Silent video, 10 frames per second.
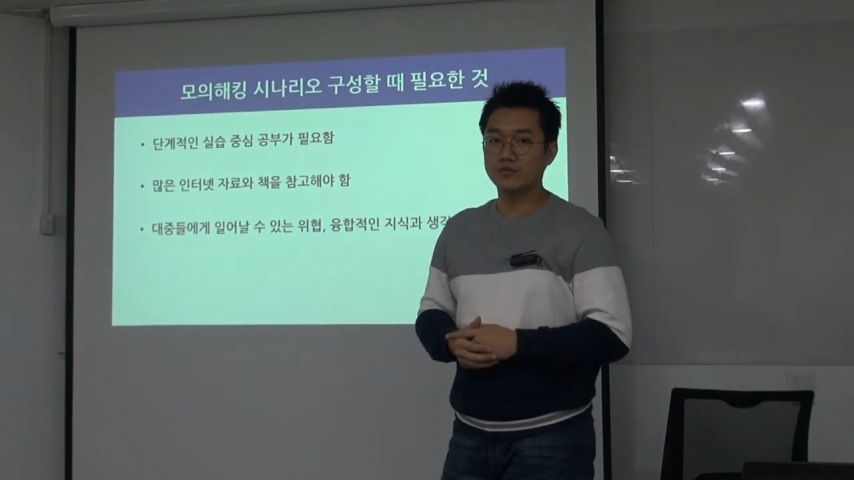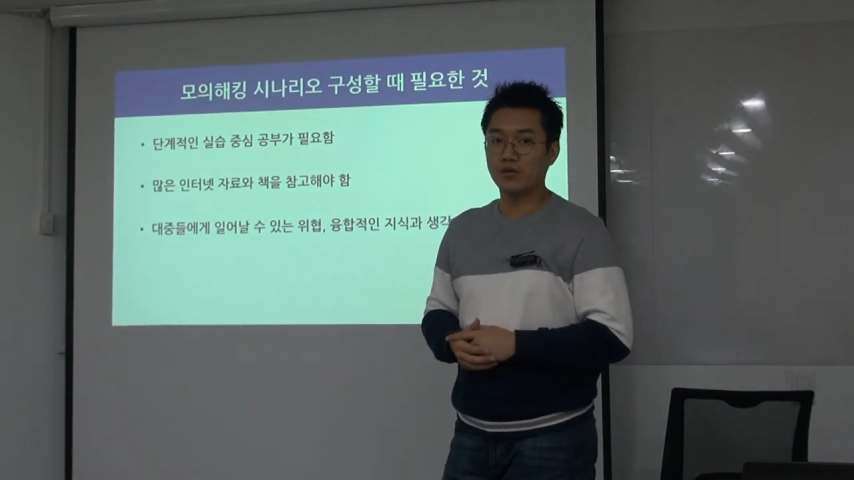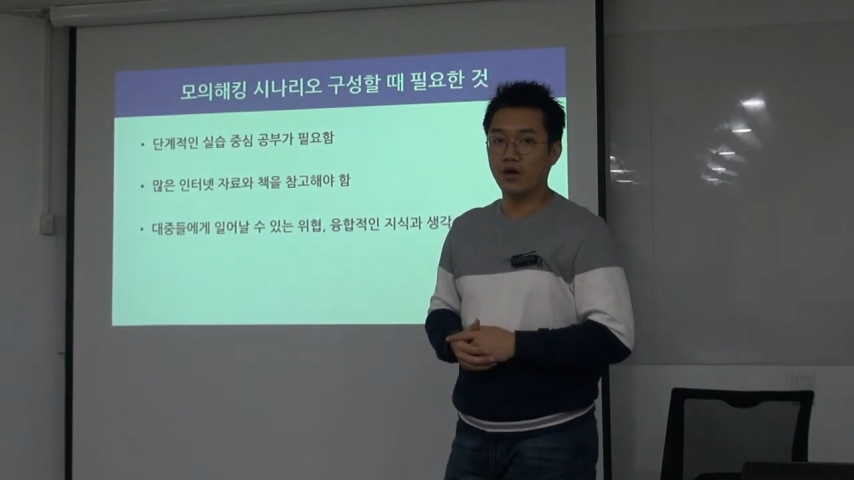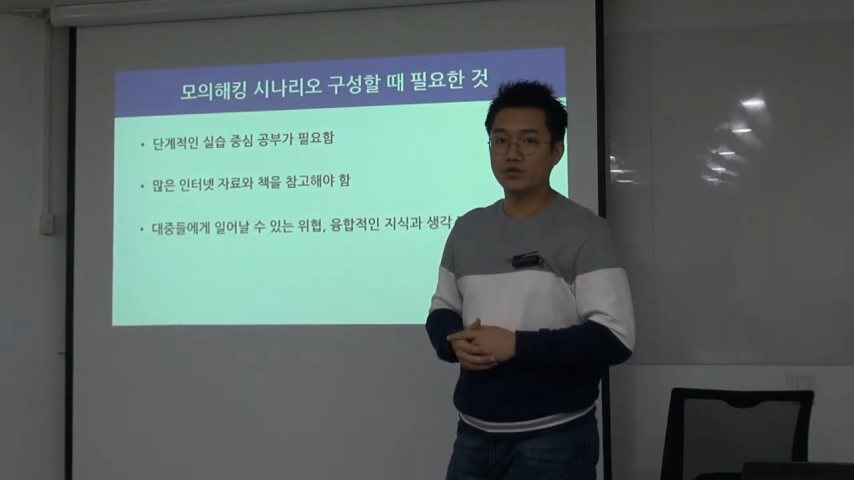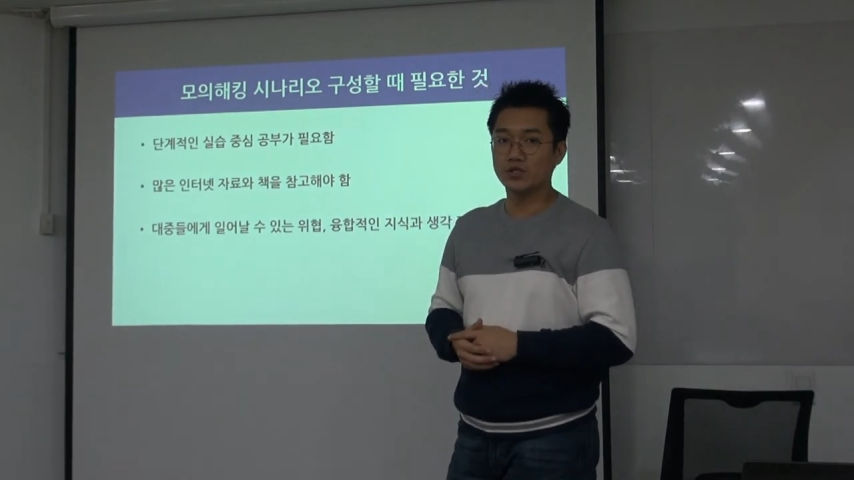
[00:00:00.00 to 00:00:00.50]

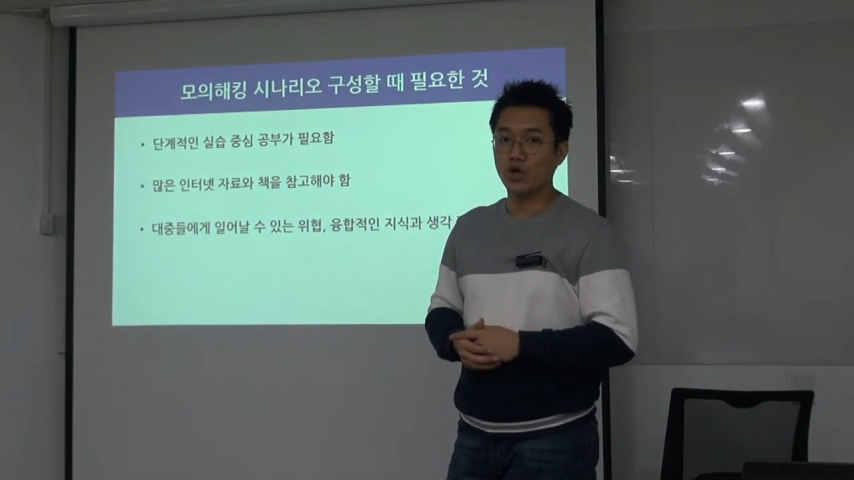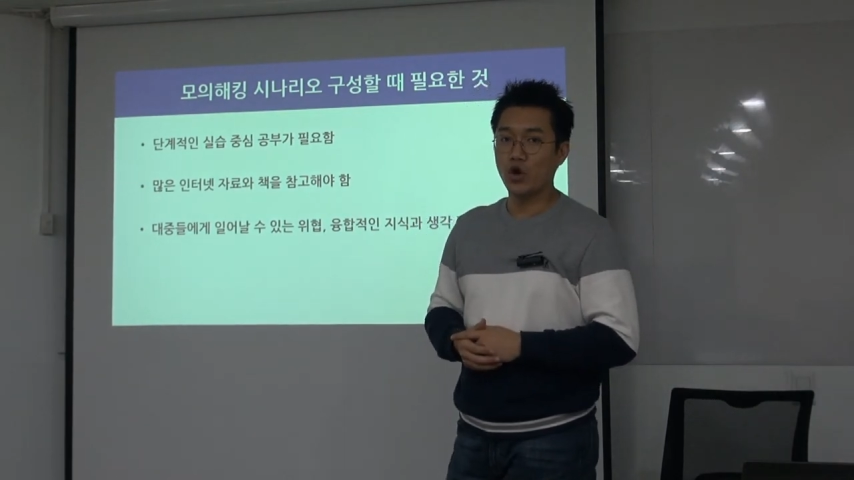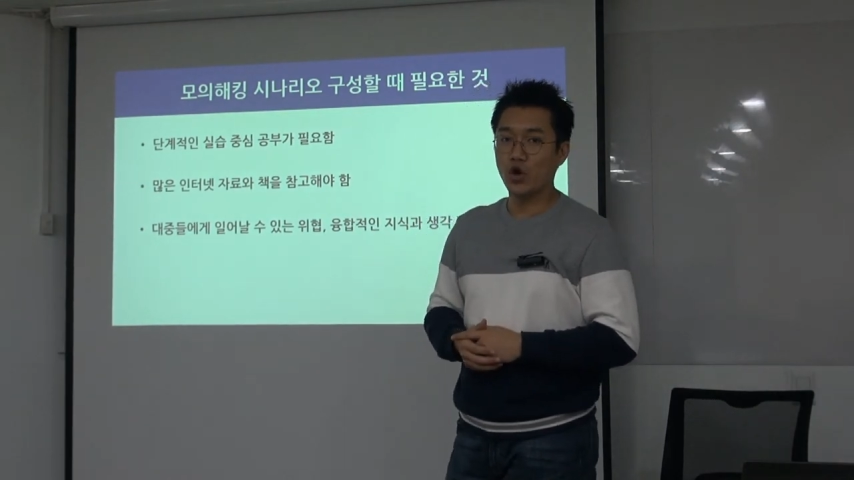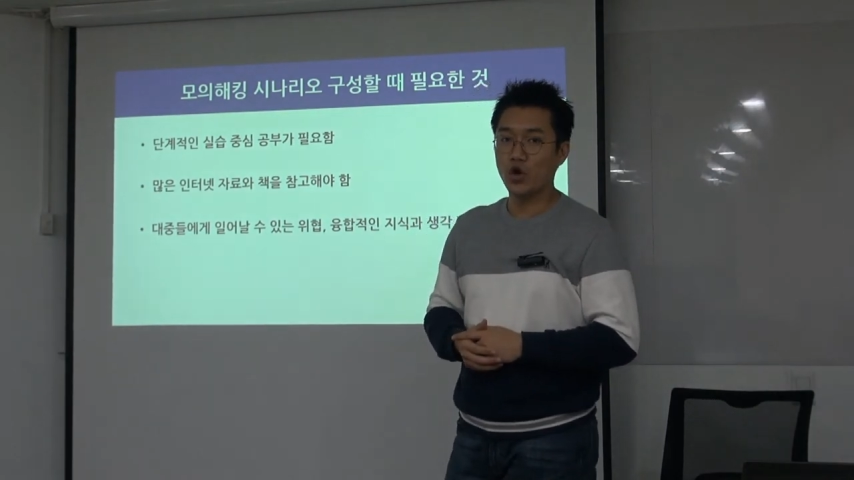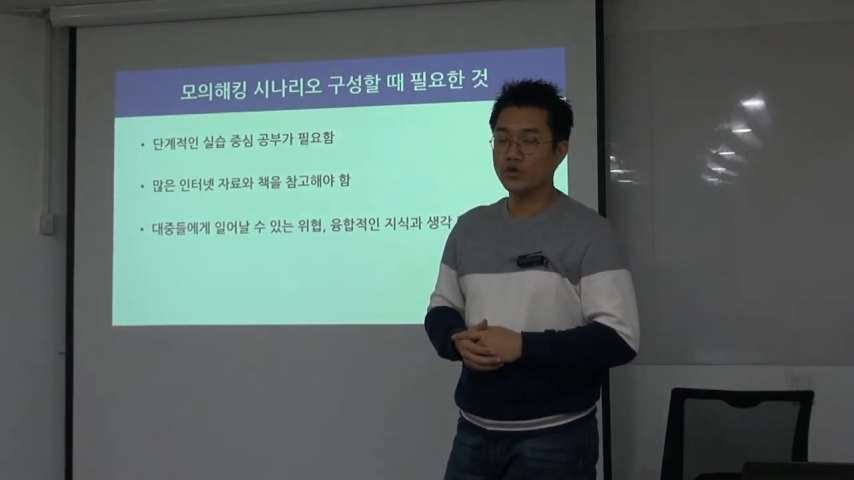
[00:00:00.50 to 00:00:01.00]
들어가거든요.
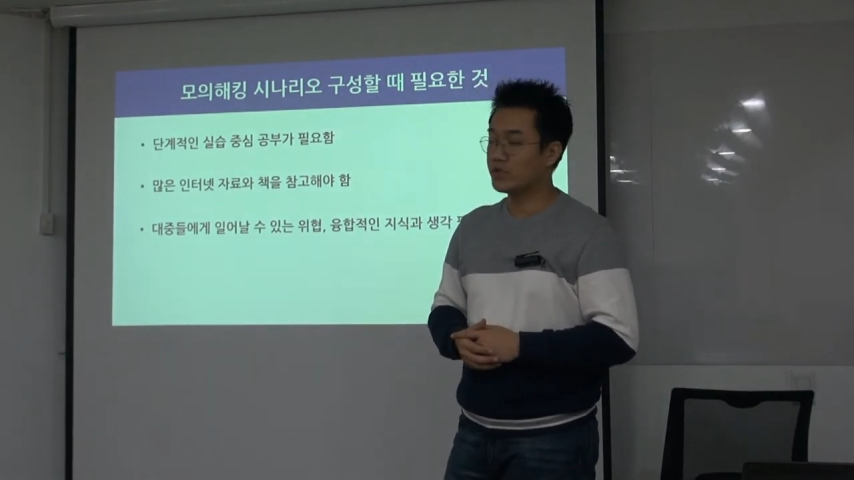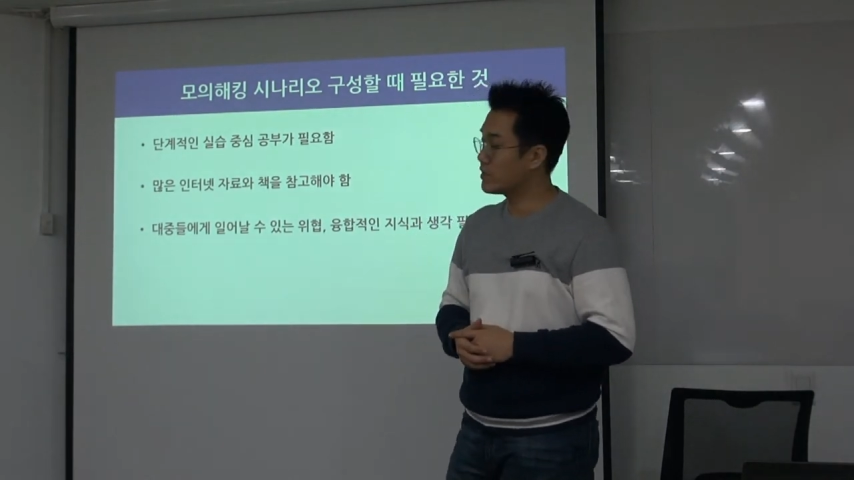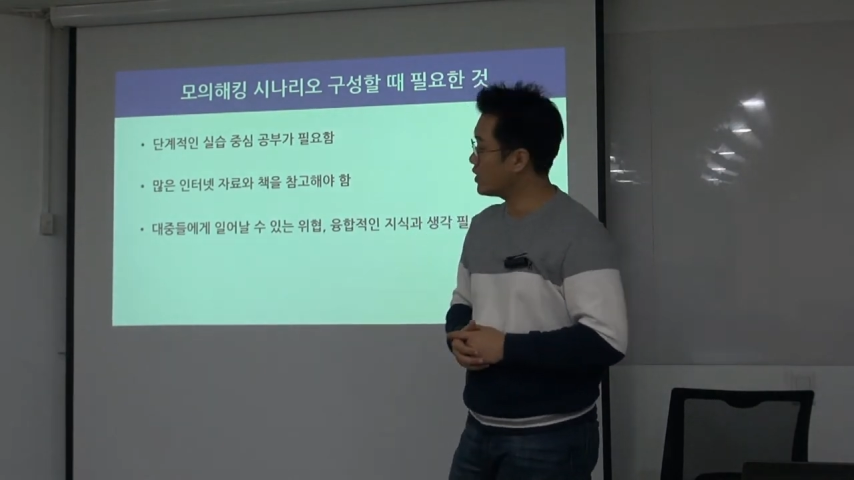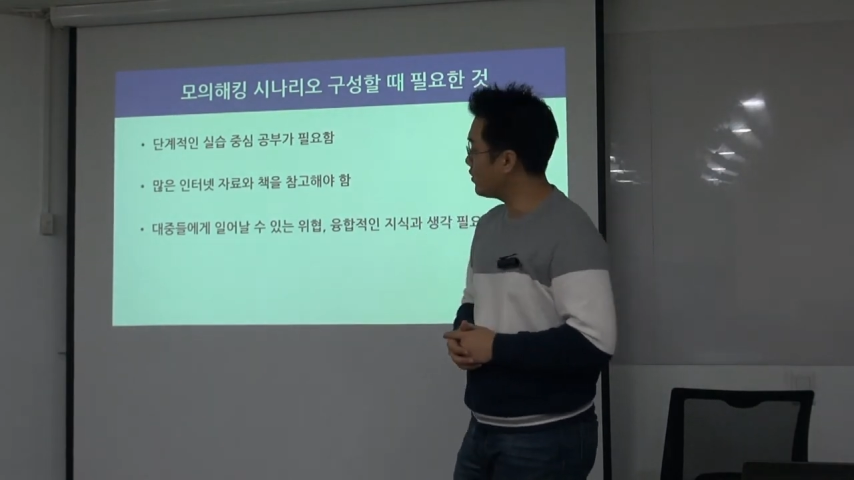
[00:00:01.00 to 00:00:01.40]
그렇기